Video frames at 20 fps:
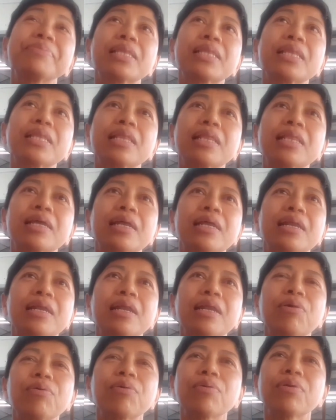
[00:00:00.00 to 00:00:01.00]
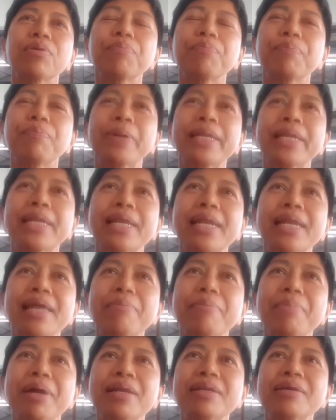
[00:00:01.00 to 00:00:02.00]
ทำยังไงเนาะ
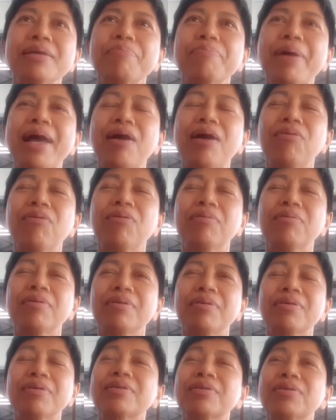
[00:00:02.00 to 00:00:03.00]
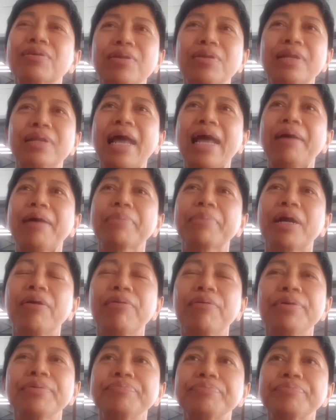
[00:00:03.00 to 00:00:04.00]
แล้วรถเป็นอะไรมางหรือเปล่า
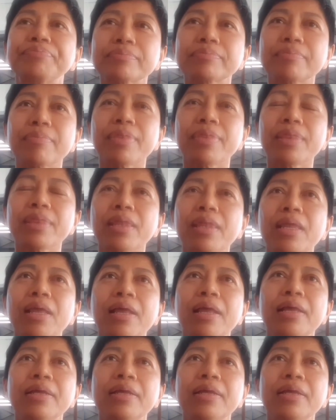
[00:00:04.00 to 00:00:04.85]
เราก็ถามเขา